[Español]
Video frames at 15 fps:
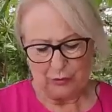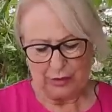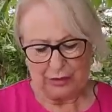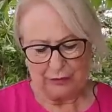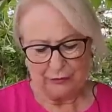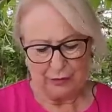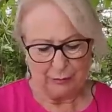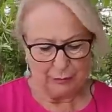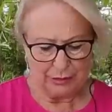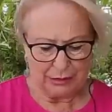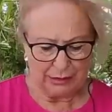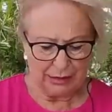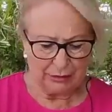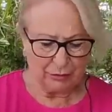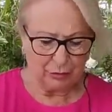toda la
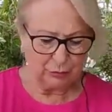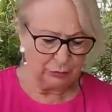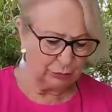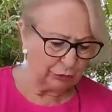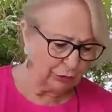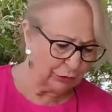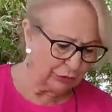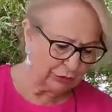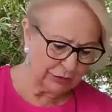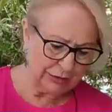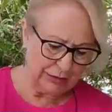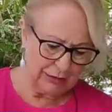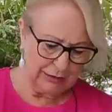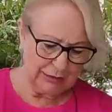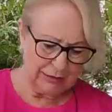familia juntos
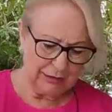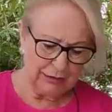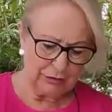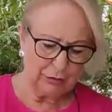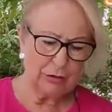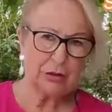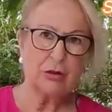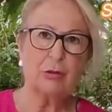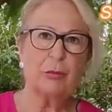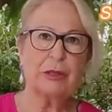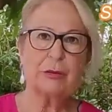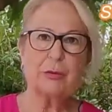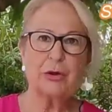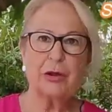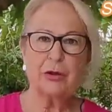y eso es lo
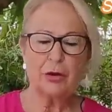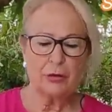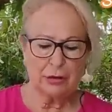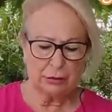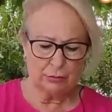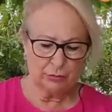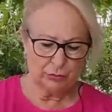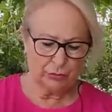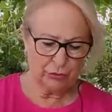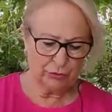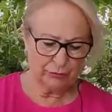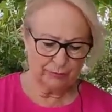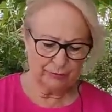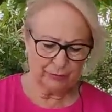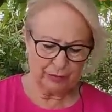más bonito del mundo,
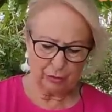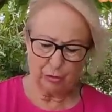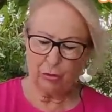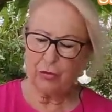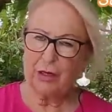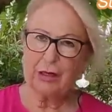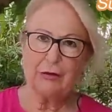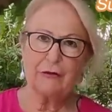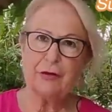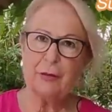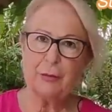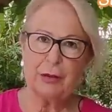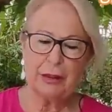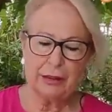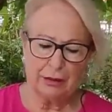toda la
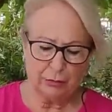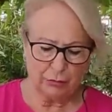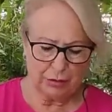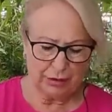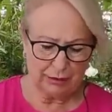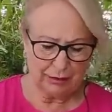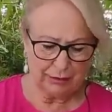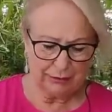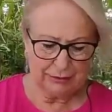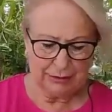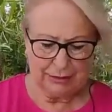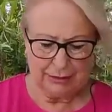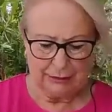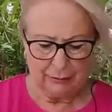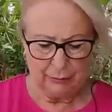familia unida.
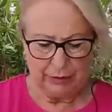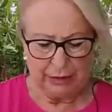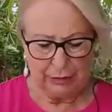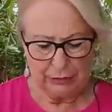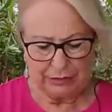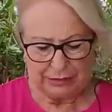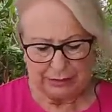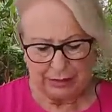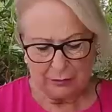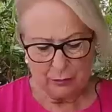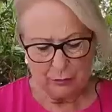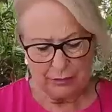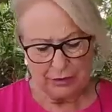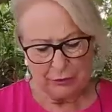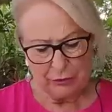Mirad, están
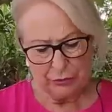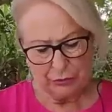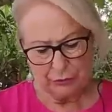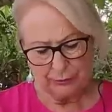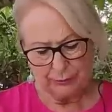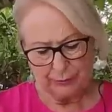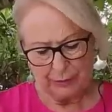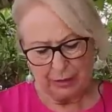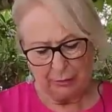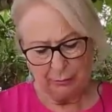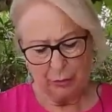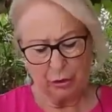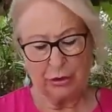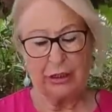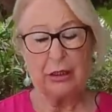húmedos
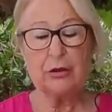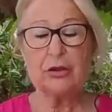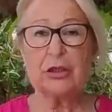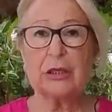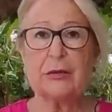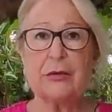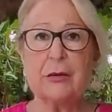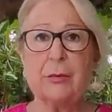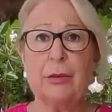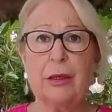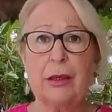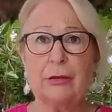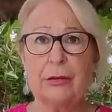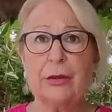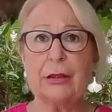porque los
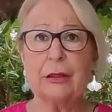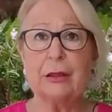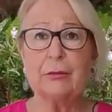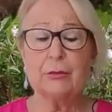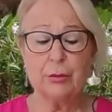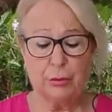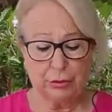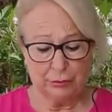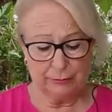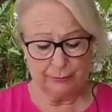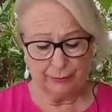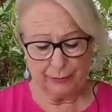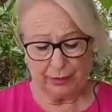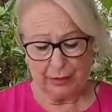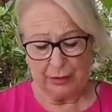recibí hace tiempo
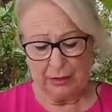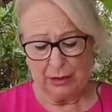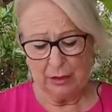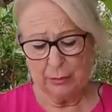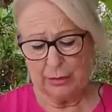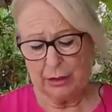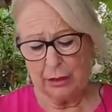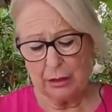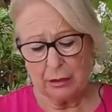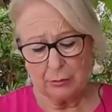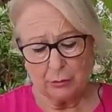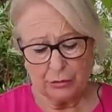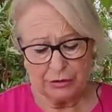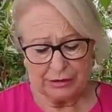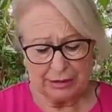y venían
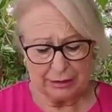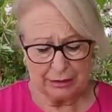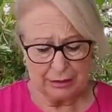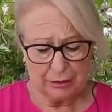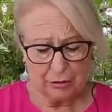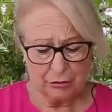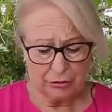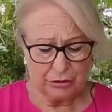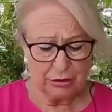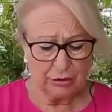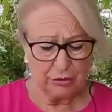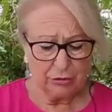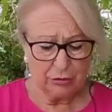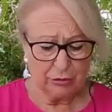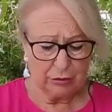muy sequitos y
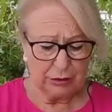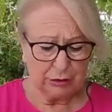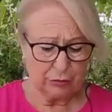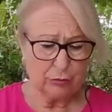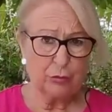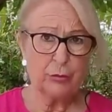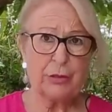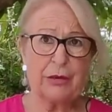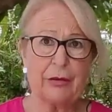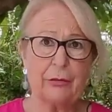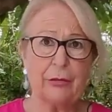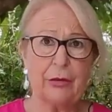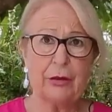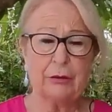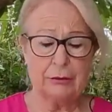yo los
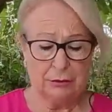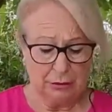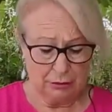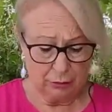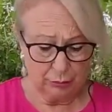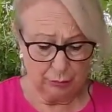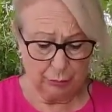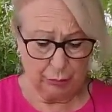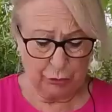humedecí un